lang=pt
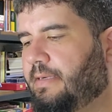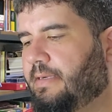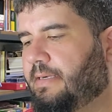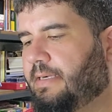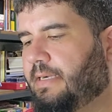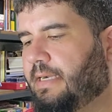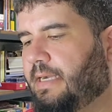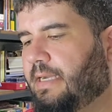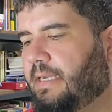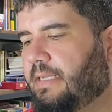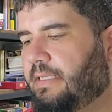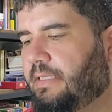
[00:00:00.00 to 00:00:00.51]

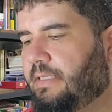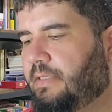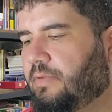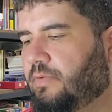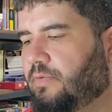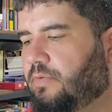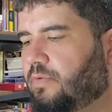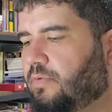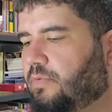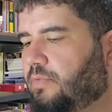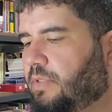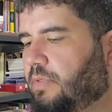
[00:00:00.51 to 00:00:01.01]
Cai
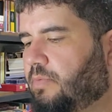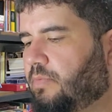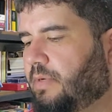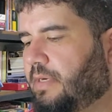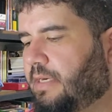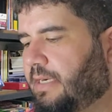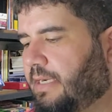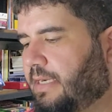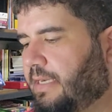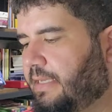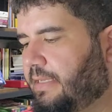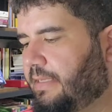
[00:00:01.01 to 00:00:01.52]
ou não
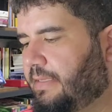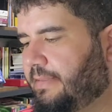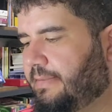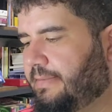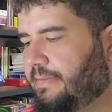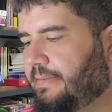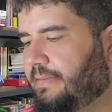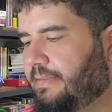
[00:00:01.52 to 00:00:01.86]
cai,